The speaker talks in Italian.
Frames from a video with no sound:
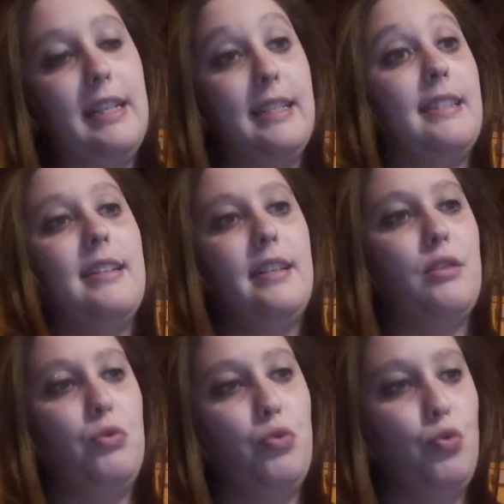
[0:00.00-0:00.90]
essere
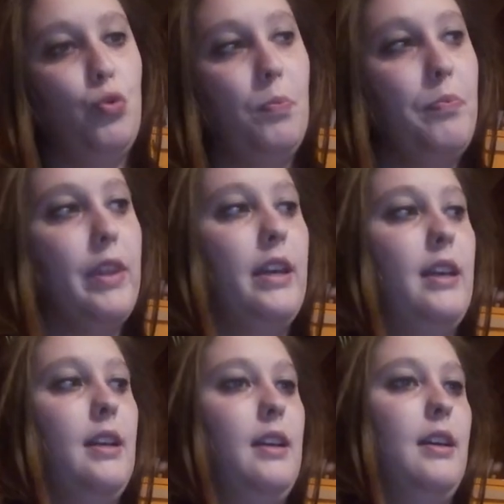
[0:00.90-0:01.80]
su
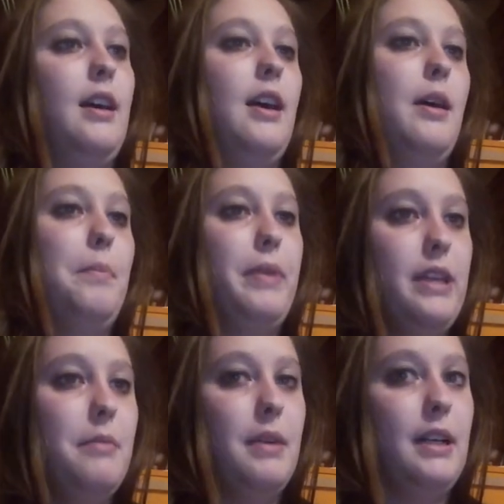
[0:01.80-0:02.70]

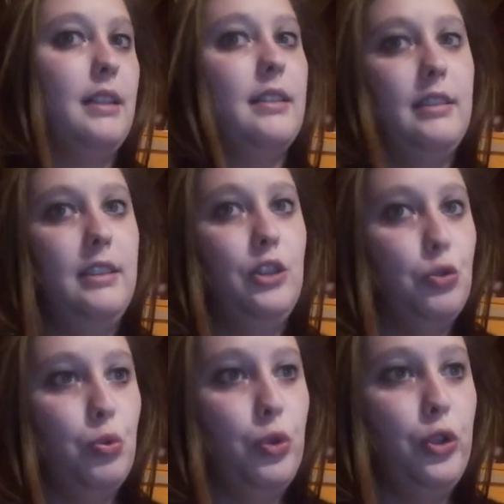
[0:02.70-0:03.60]
prima di
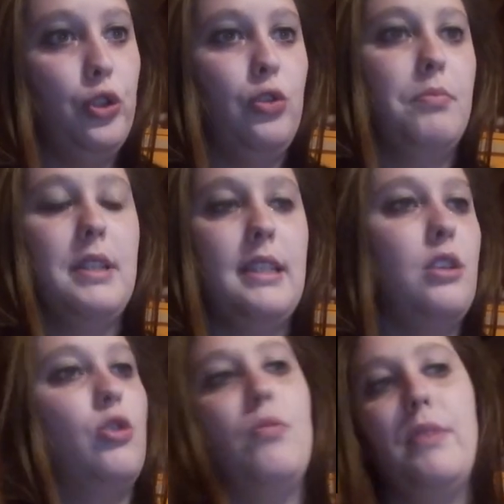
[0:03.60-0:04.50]
giugno, ma
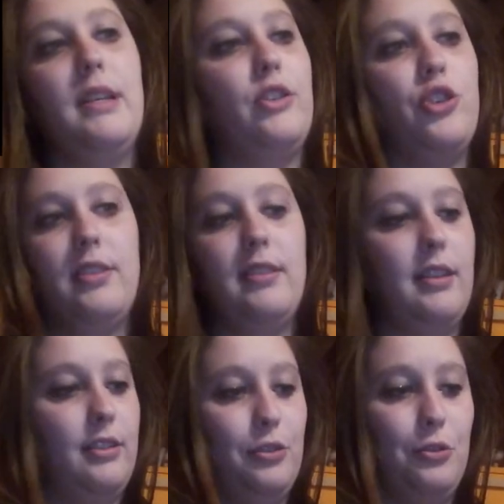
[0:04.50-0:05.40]
siccome c'è
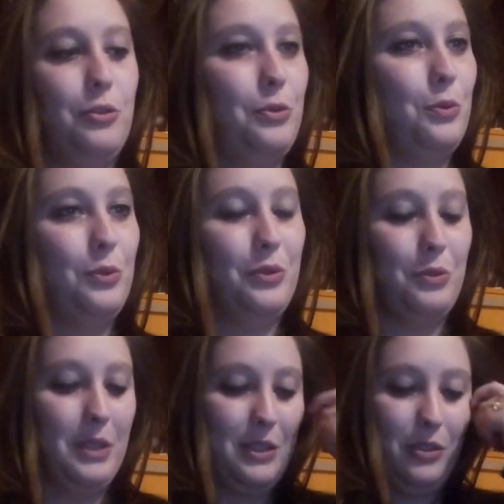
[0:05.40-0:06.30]
stato tutto
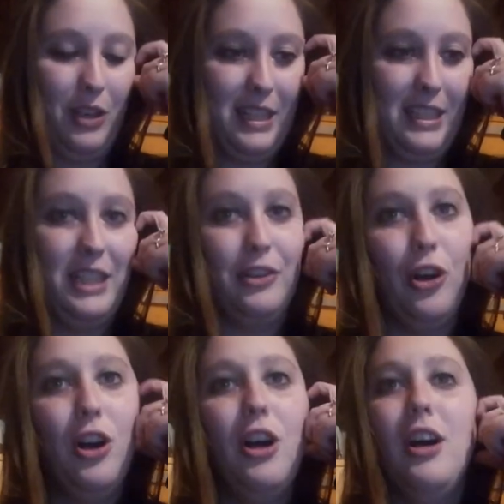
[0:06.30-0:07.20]
questo casino